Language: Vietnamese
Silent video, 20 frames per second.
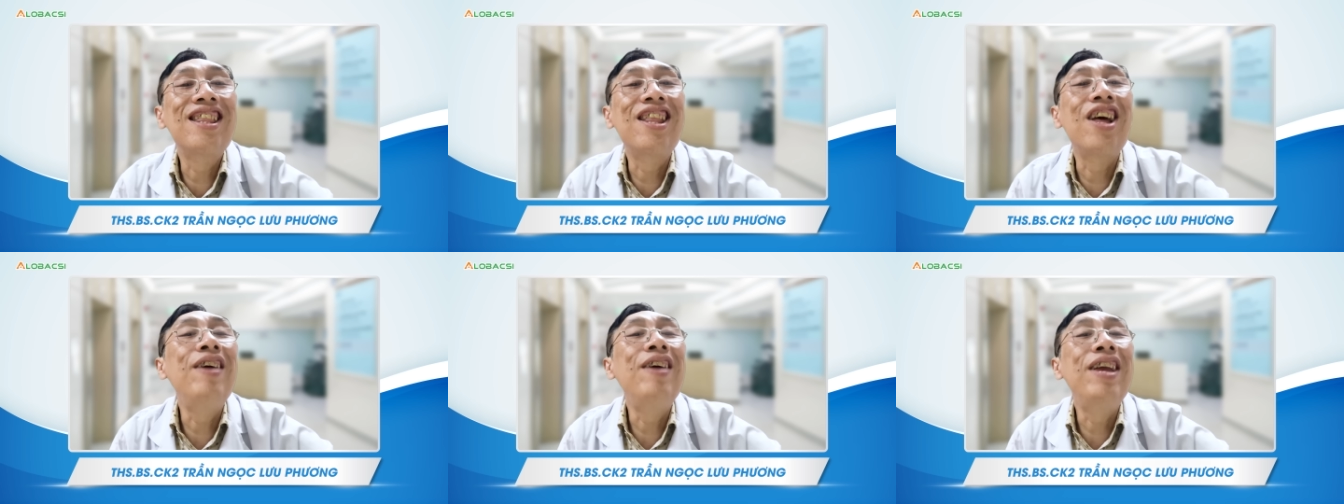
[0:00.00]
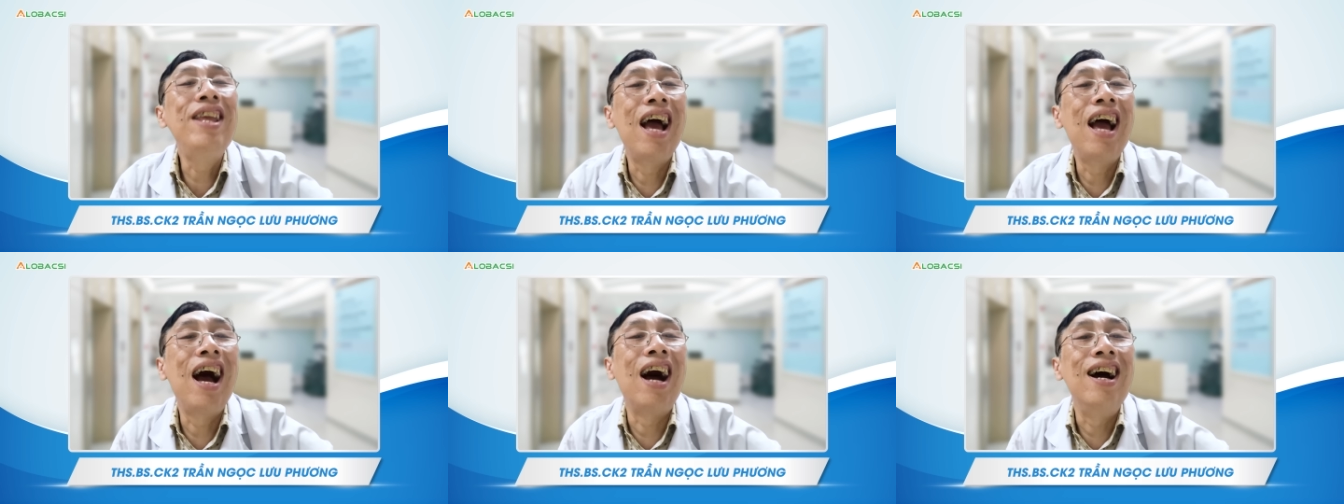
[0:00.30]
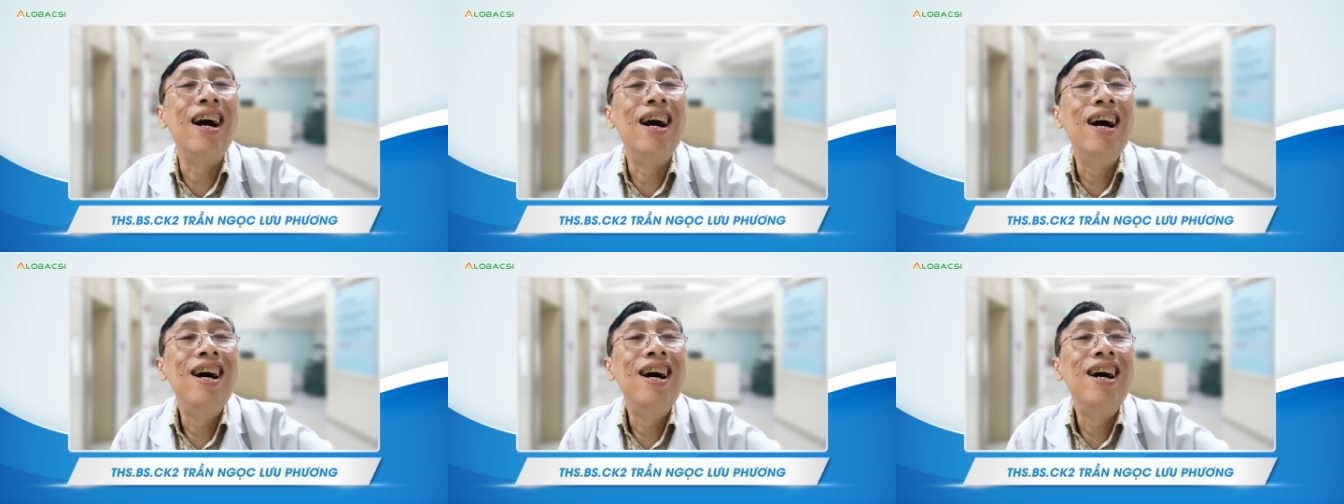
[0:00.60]
tới bây
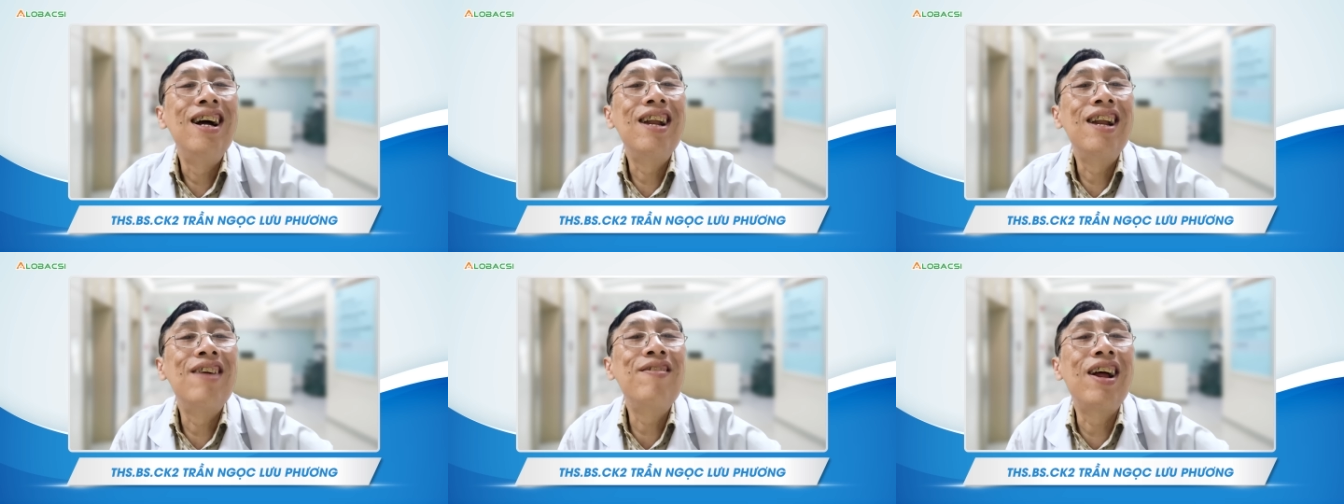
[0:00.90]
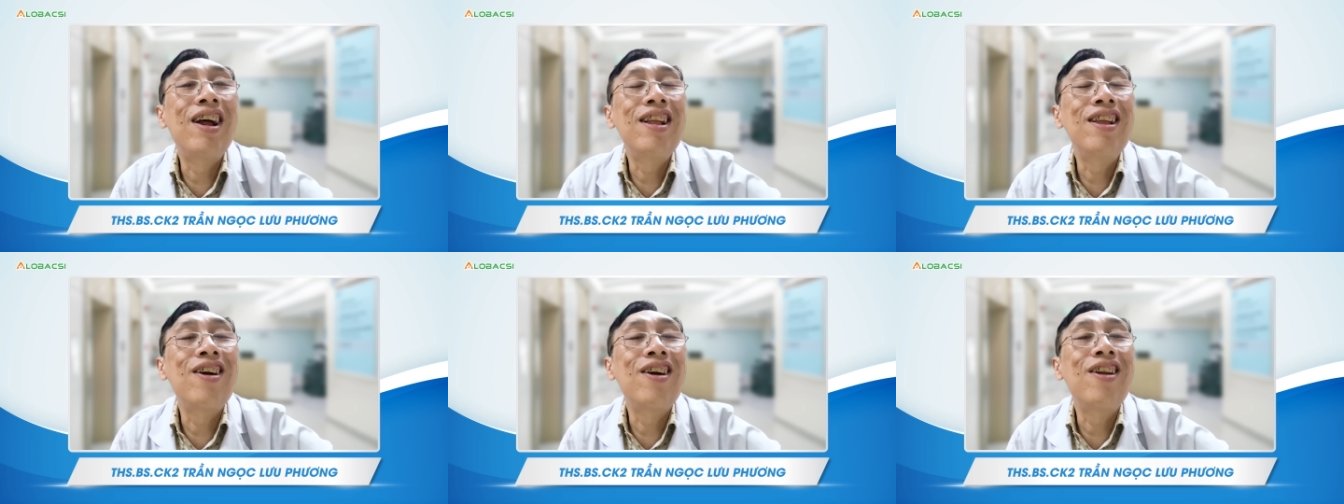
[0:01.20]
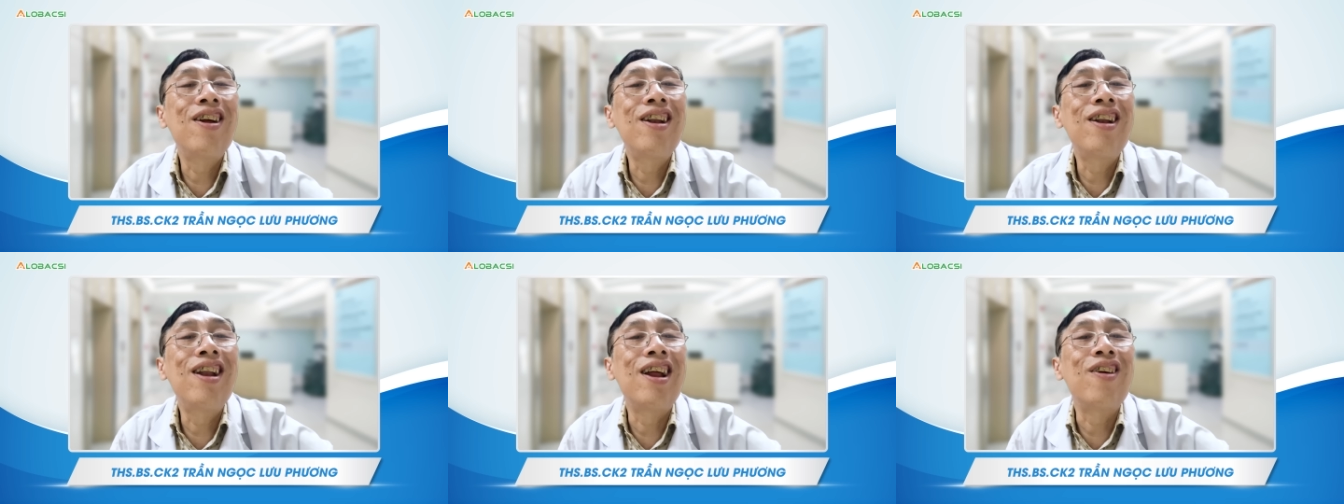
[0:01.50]
giờ làm ra
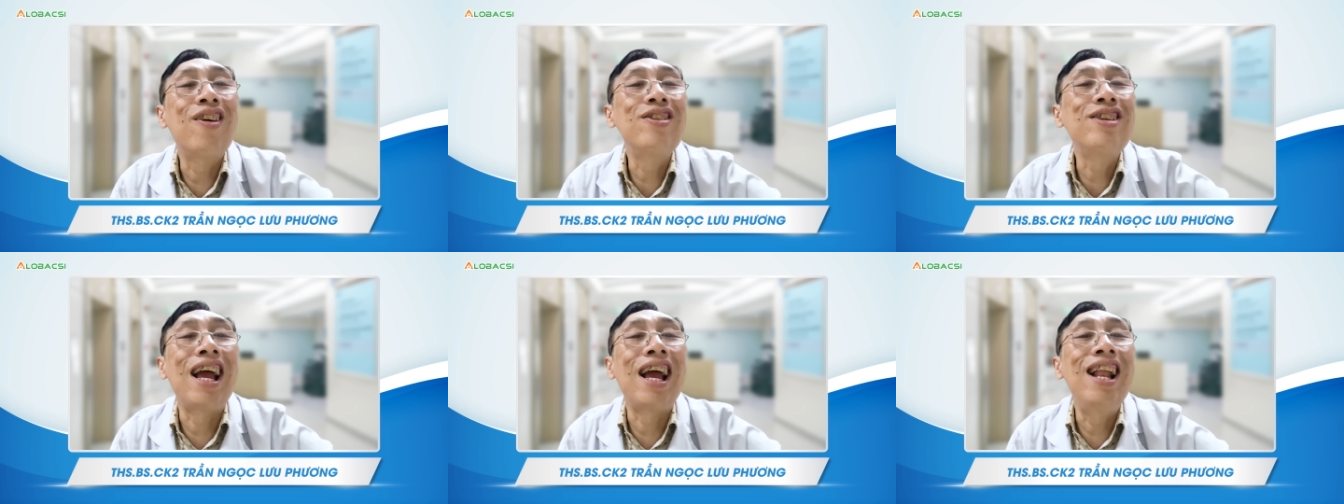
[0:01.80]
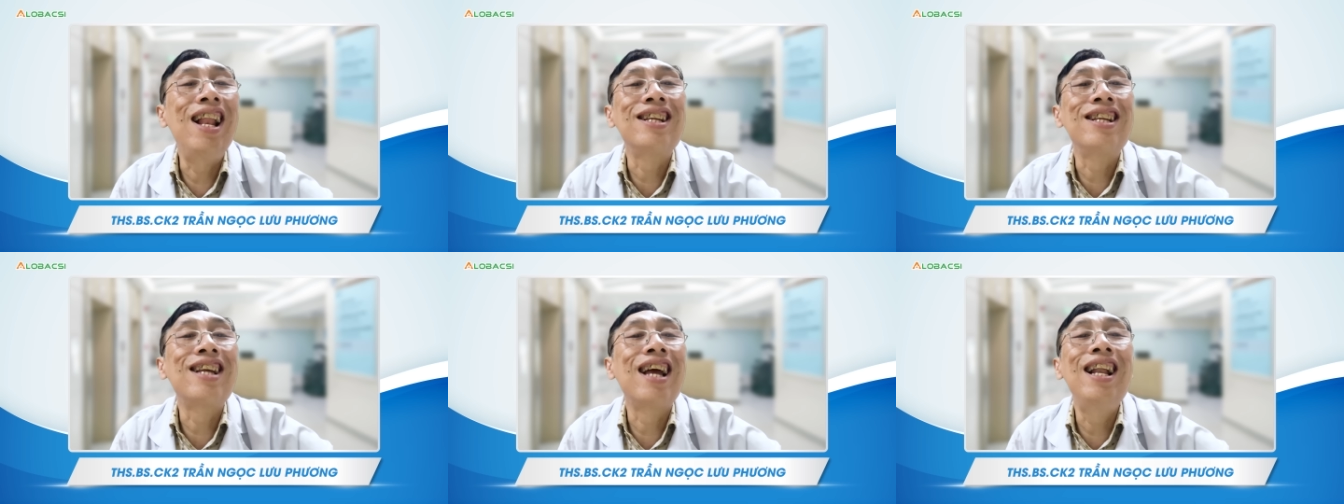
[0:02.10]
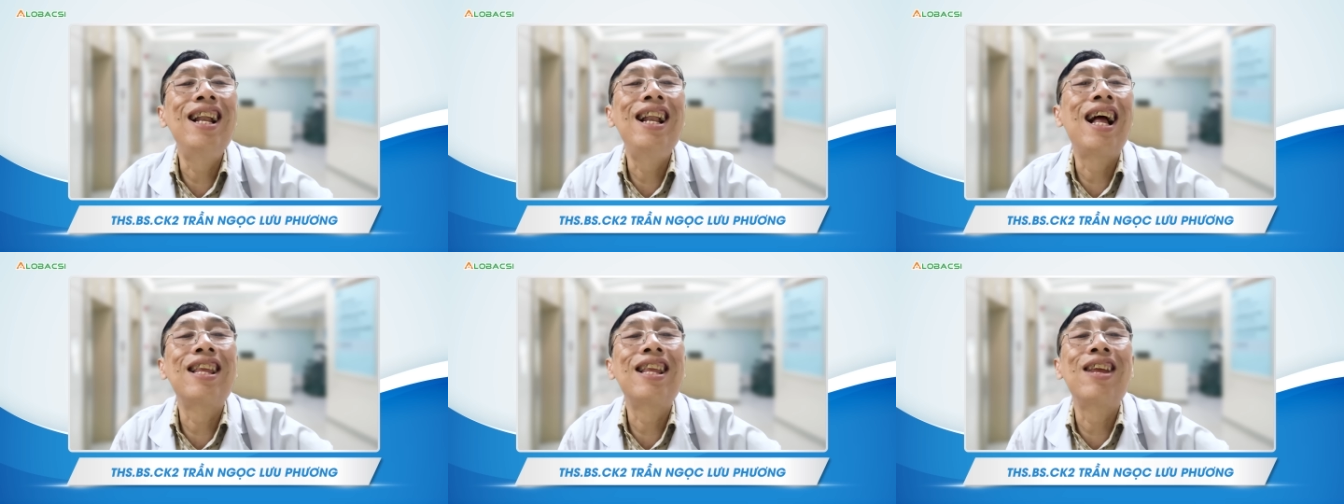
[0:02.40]
do đó là nó xảy ra
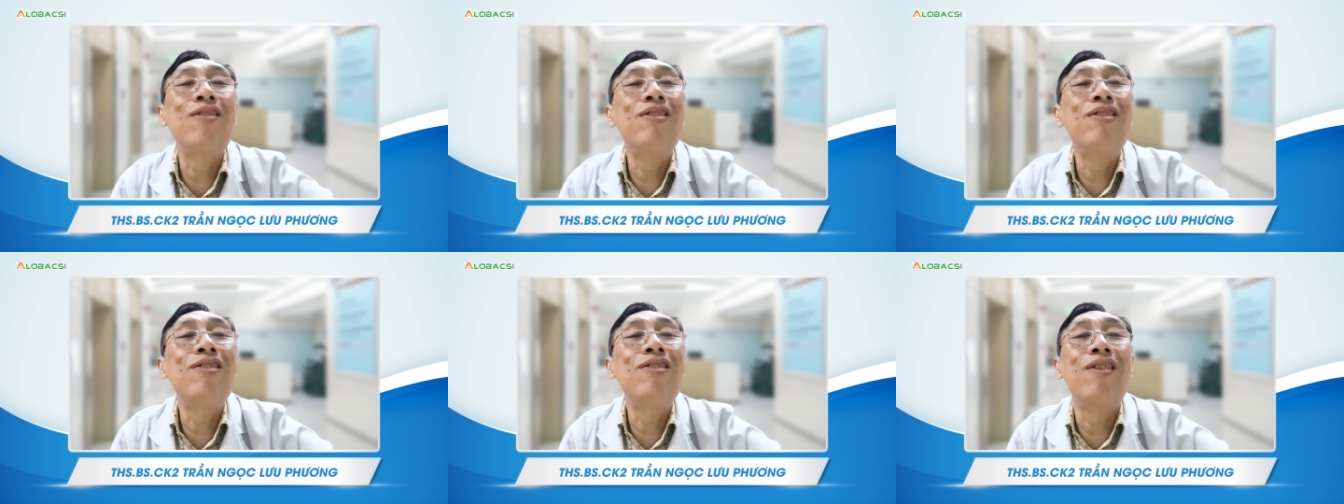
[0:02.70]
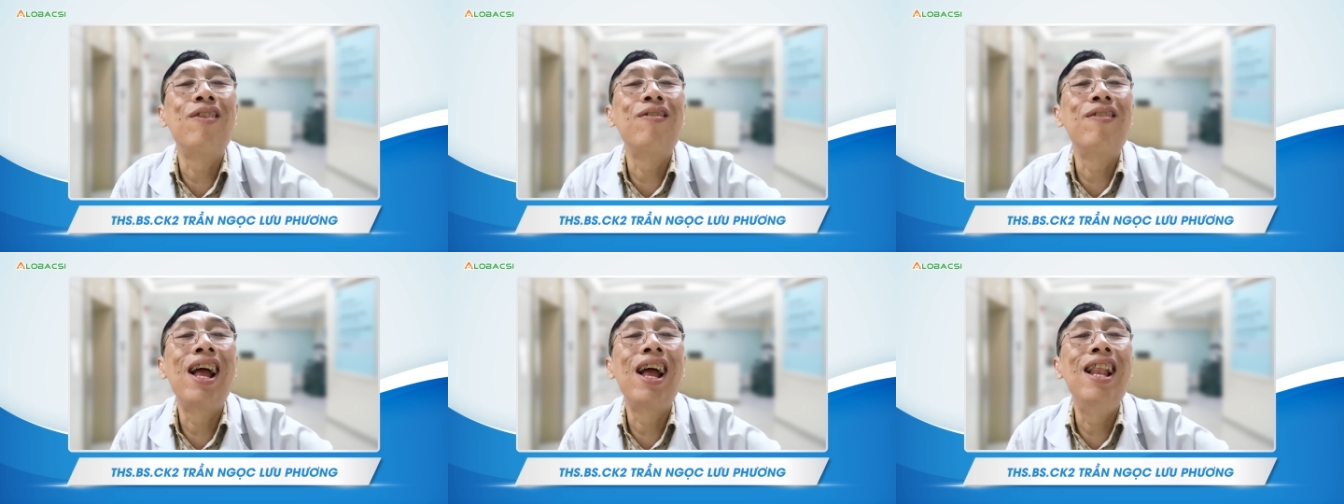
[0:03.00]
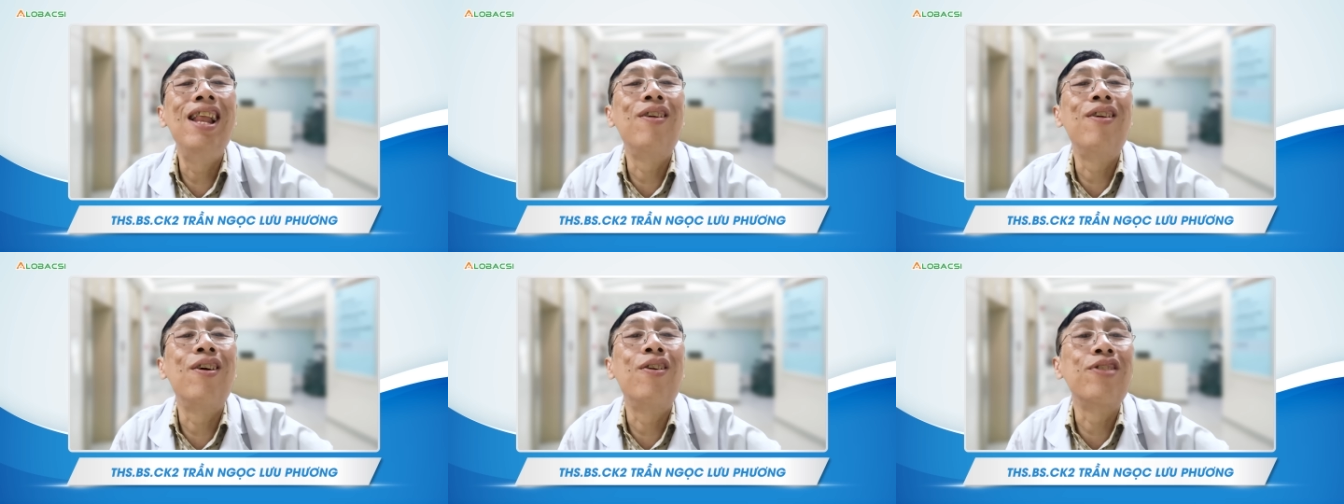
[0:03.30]
xảy ra trong vòng hai
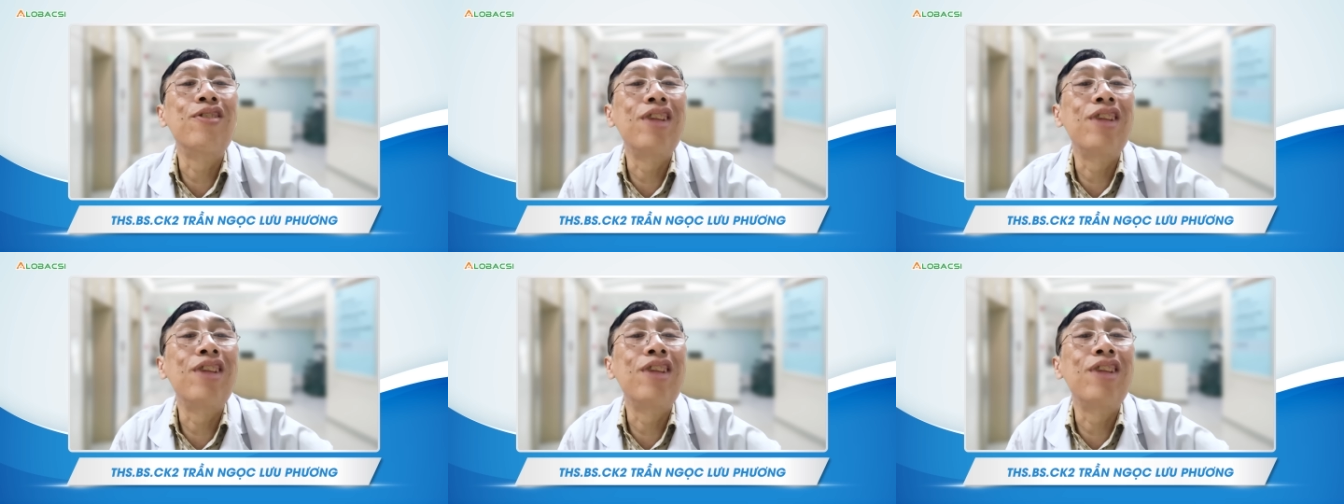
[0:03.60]
liều đầu